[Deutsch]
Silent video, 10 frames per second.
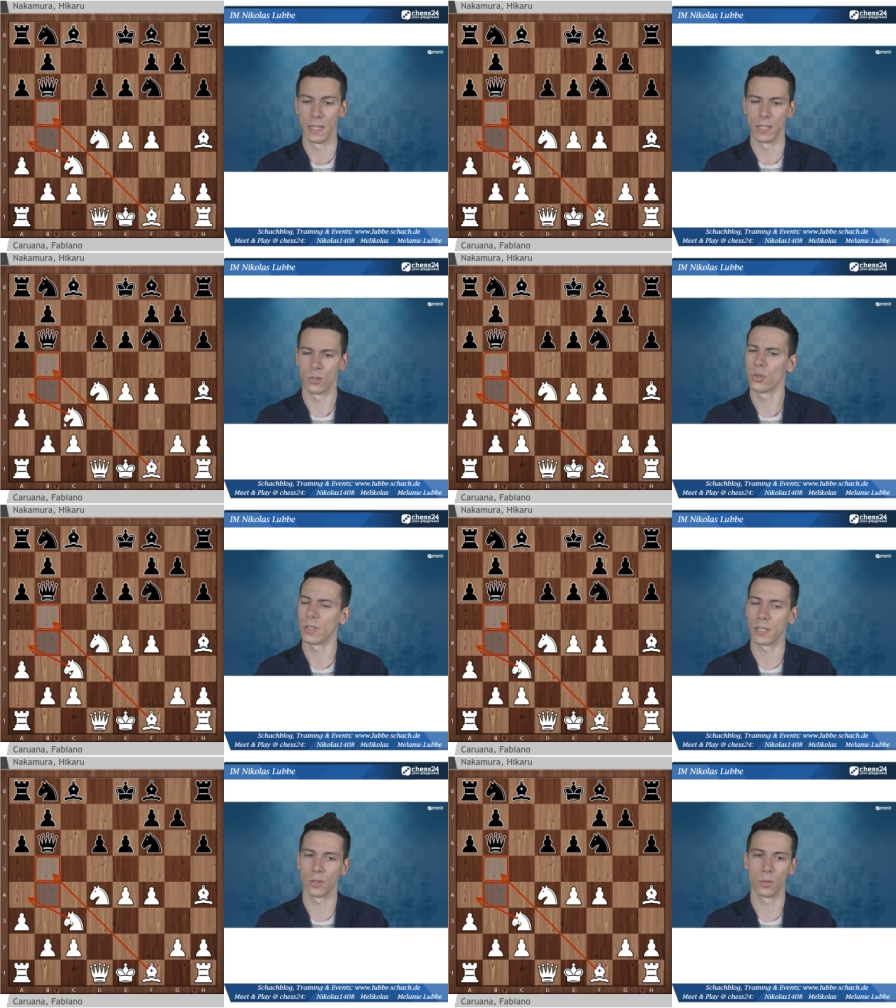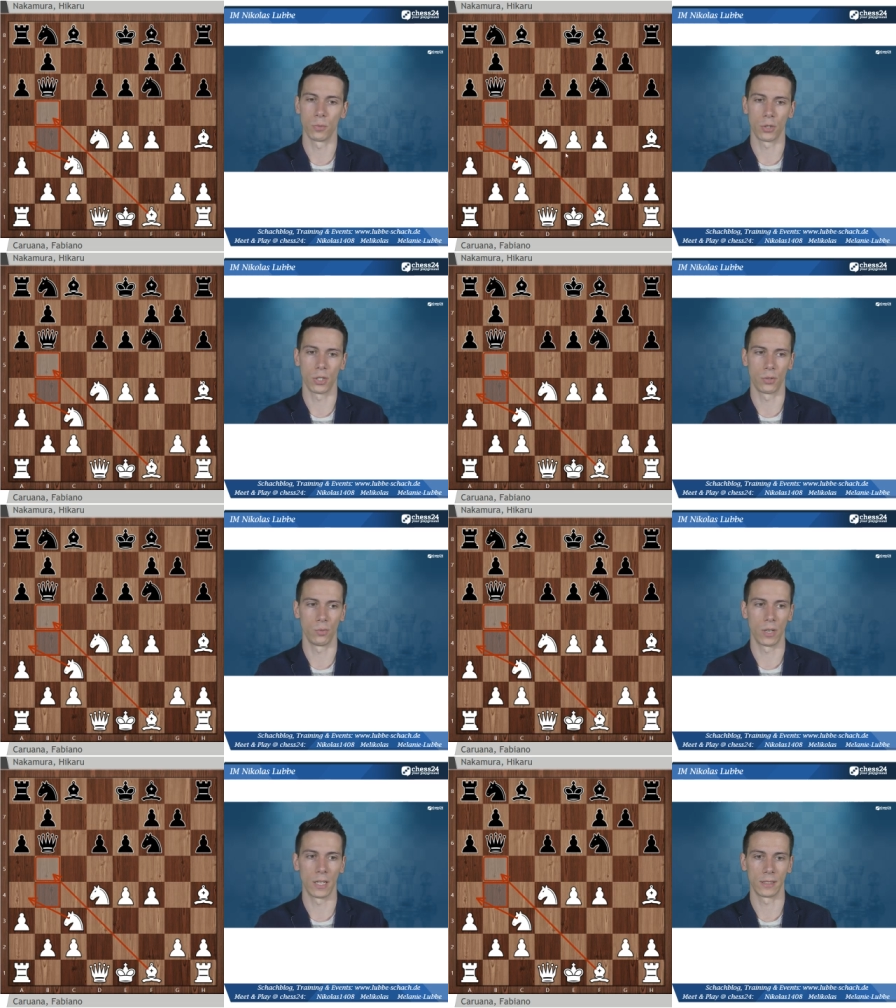Das ist so ein ganz typischer
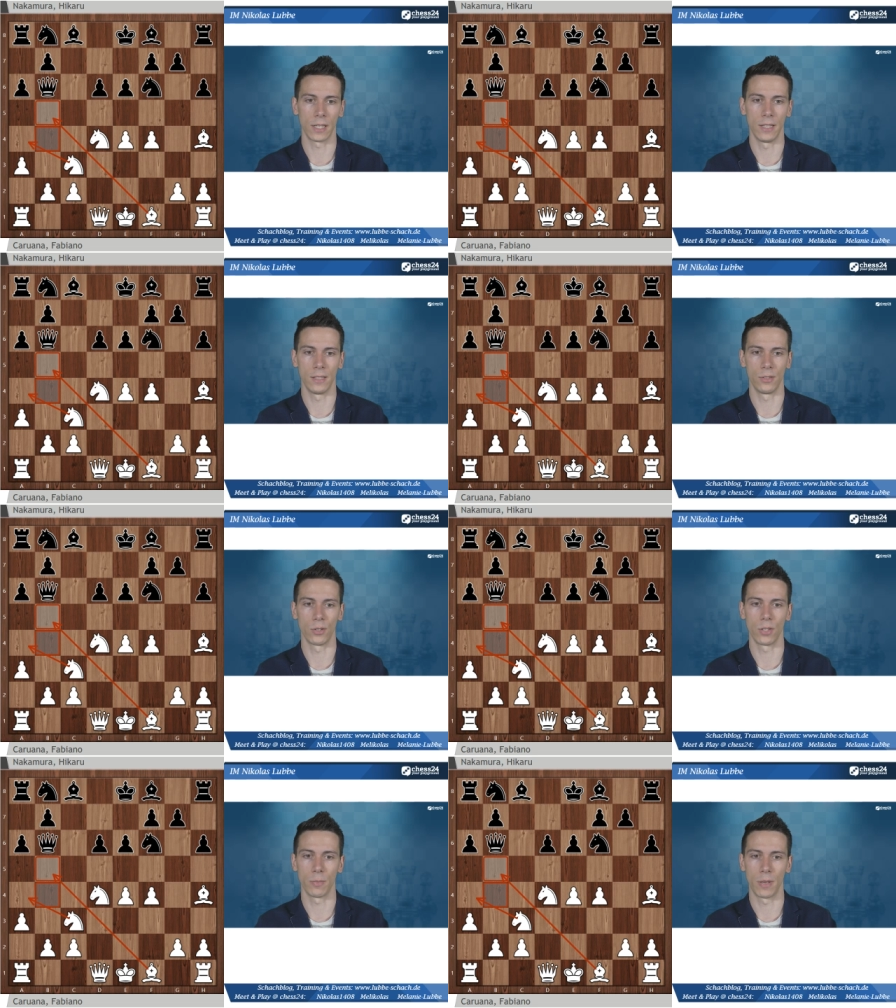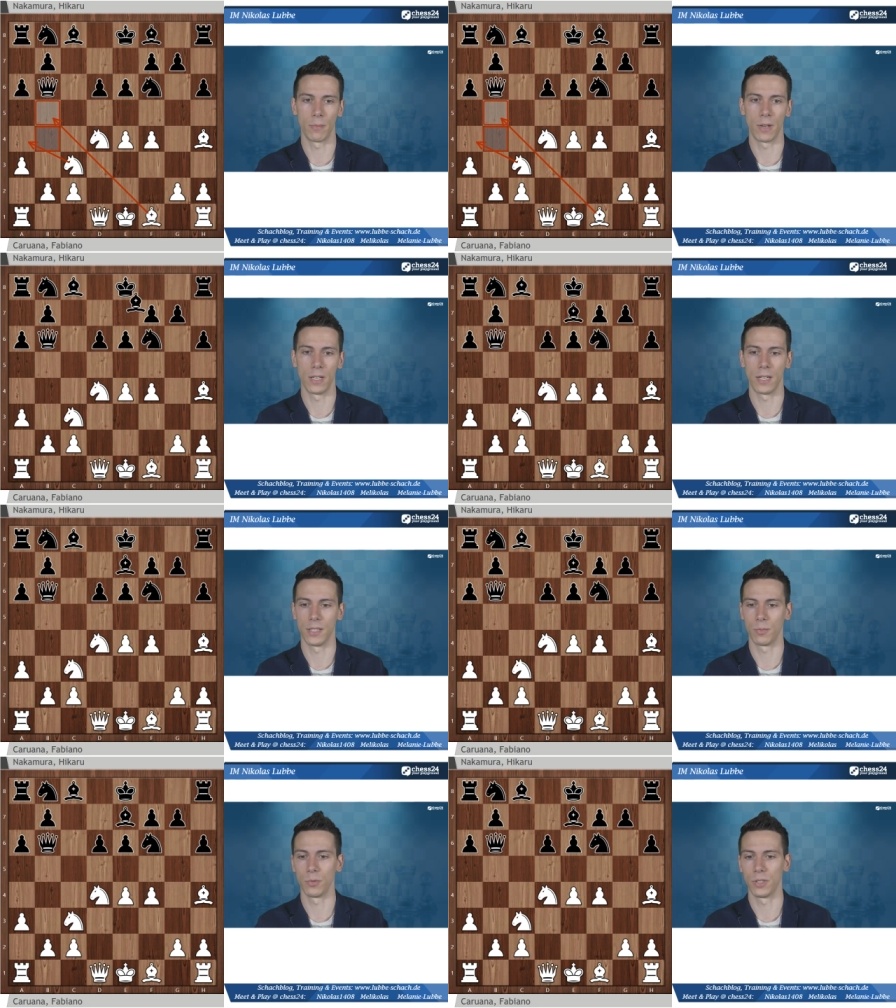Zug A3, den sollte man mal
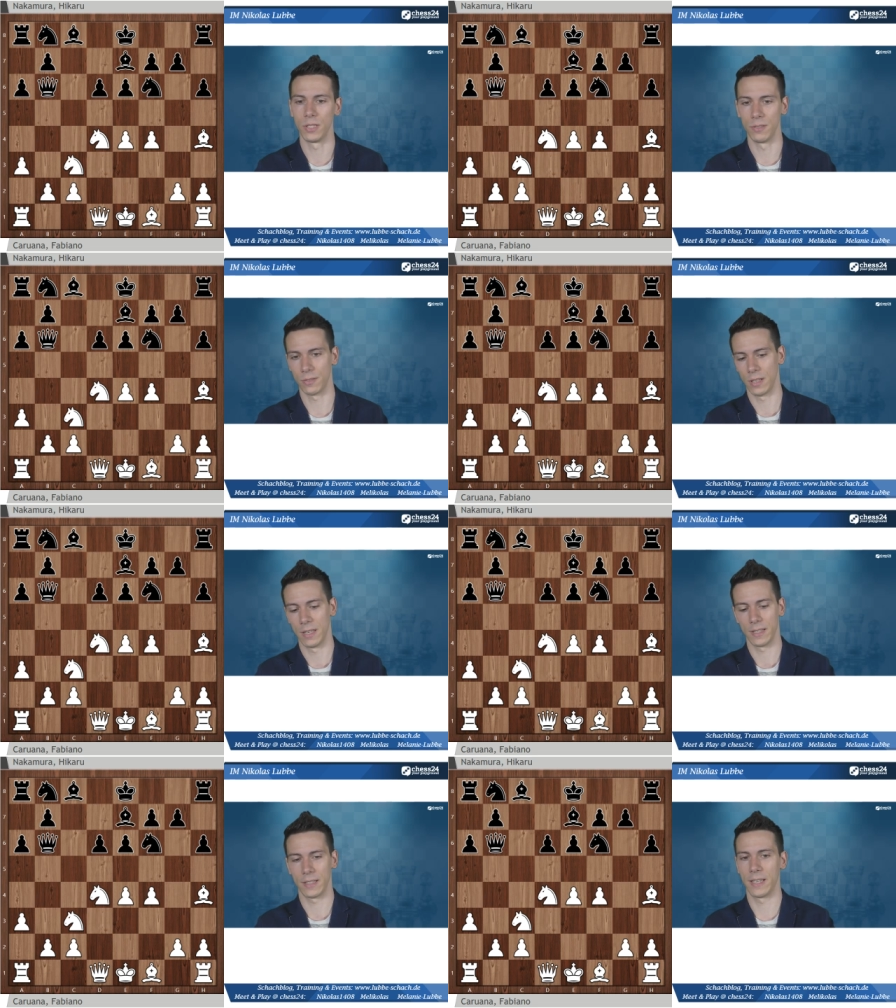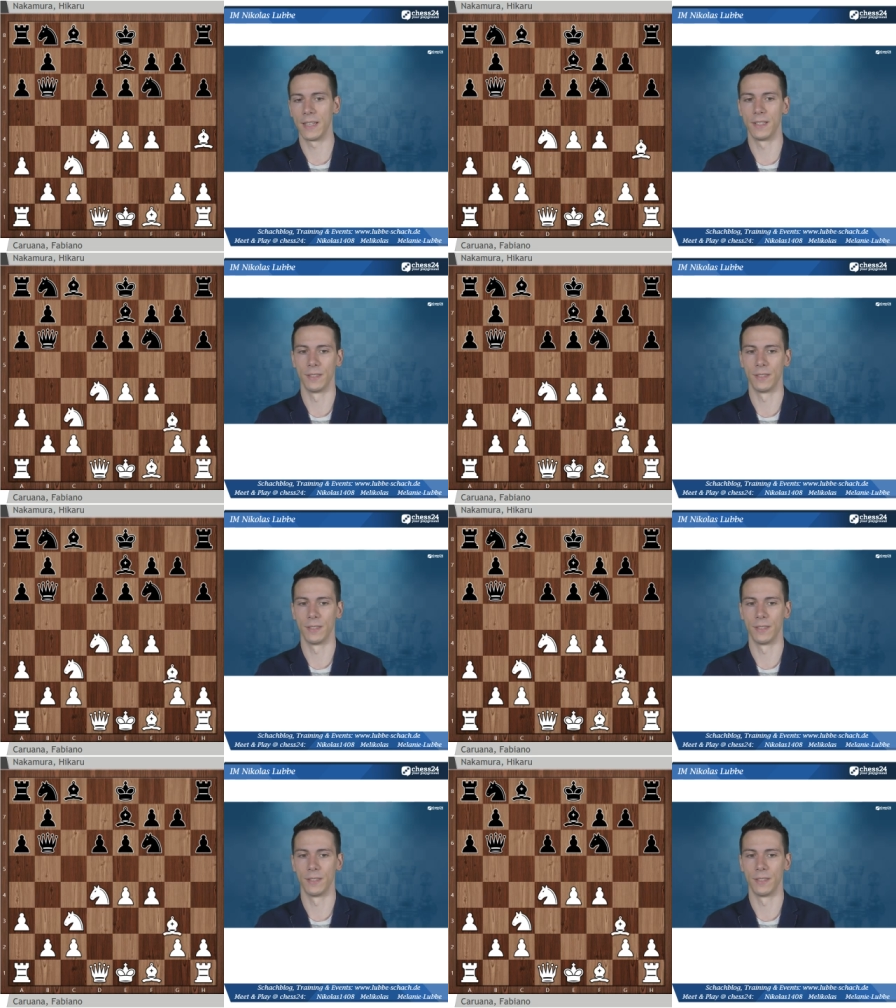als Motiv kennen.